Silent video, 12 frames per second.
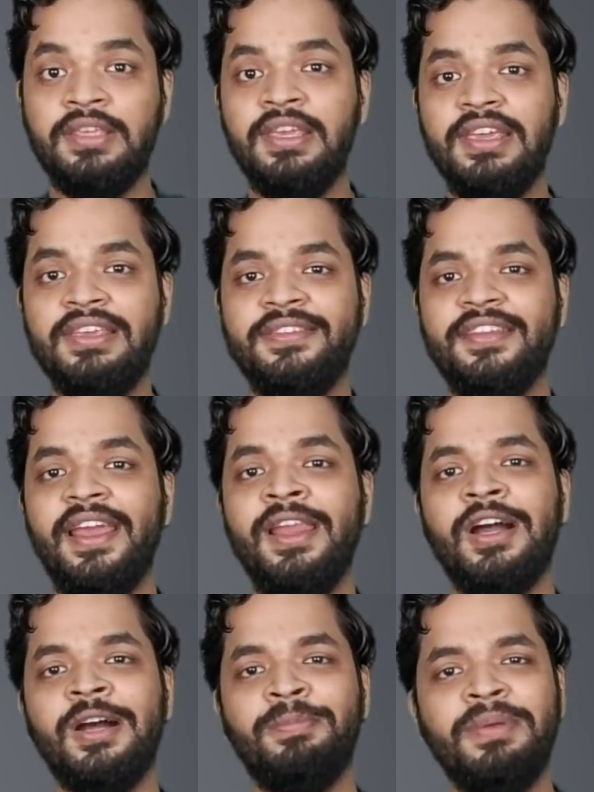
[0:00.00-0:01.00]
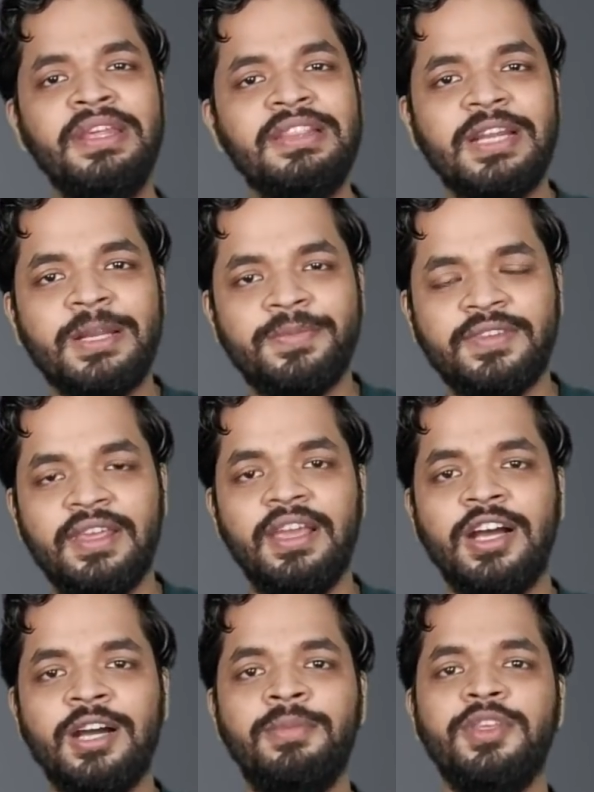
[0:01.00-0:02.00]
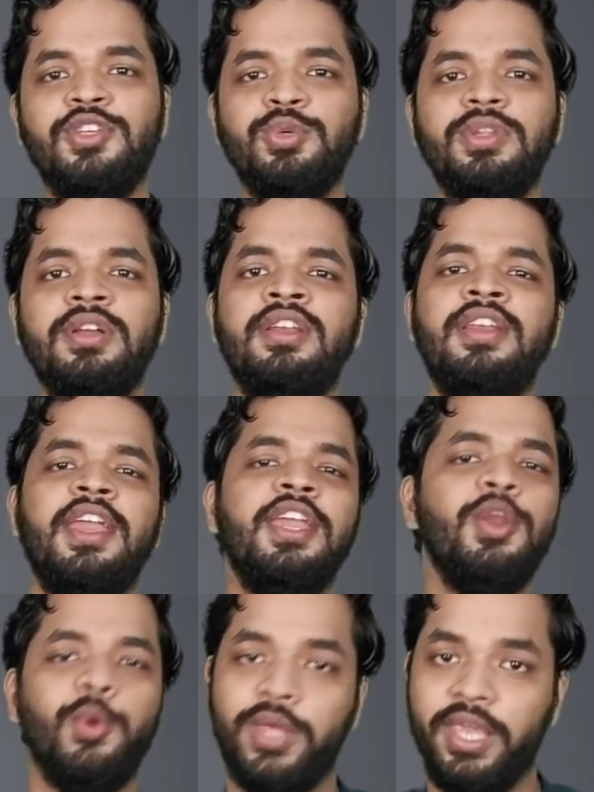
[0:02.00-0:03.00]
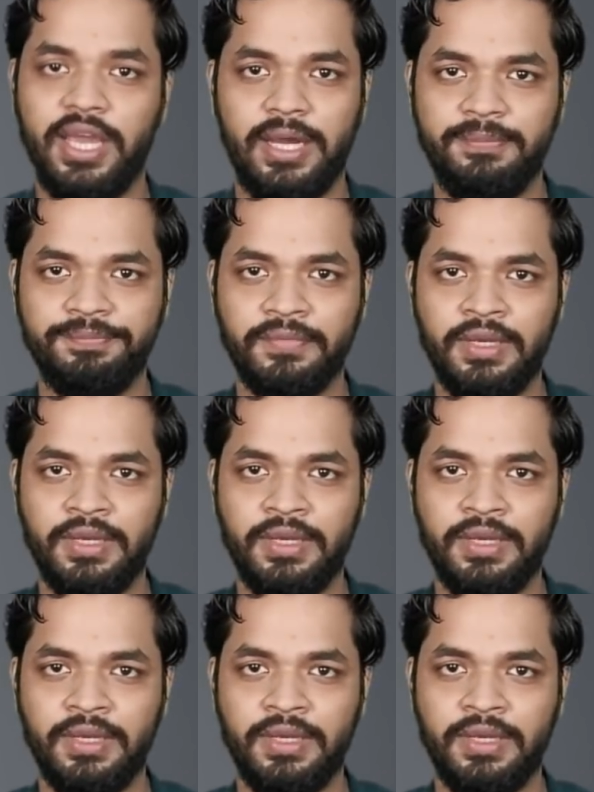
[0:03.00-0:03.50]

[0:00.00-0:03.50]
कि इसराइल अपनी तरफ से अब युद्ध नहीं रोकेगा